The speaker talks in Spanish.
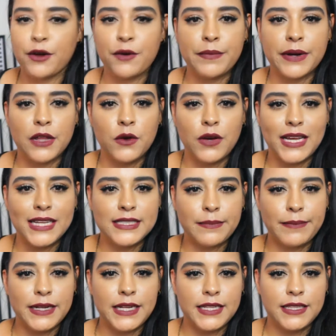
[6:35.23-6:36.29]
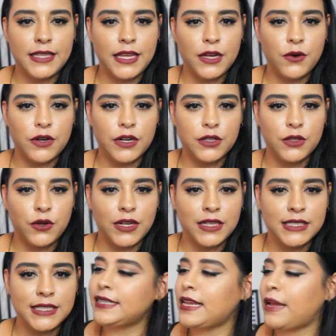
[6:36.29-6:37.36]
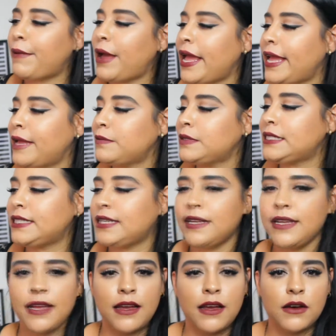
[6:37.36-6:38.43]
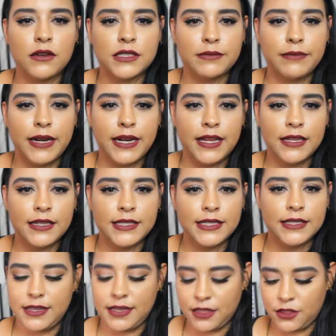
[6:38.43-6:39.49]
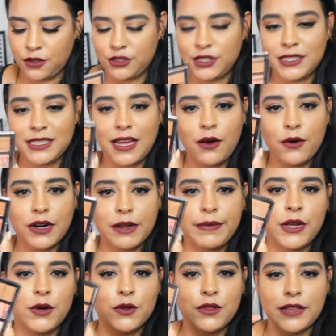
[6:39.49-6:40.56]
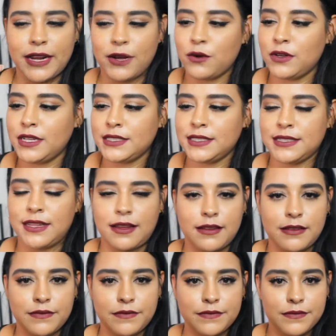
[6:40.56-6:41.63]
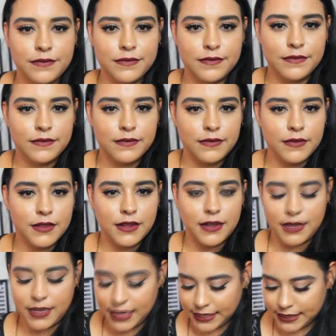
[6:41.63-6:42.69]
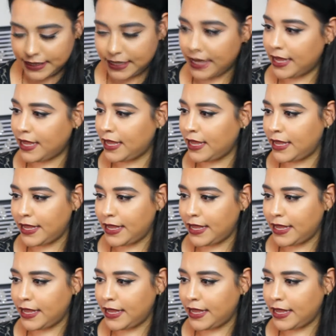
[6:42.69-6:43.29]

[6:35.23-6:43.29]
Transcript: había comprado esta paletita de correctores. Se llama MC Cosmetics y entonces ahora me encontré con esta que es de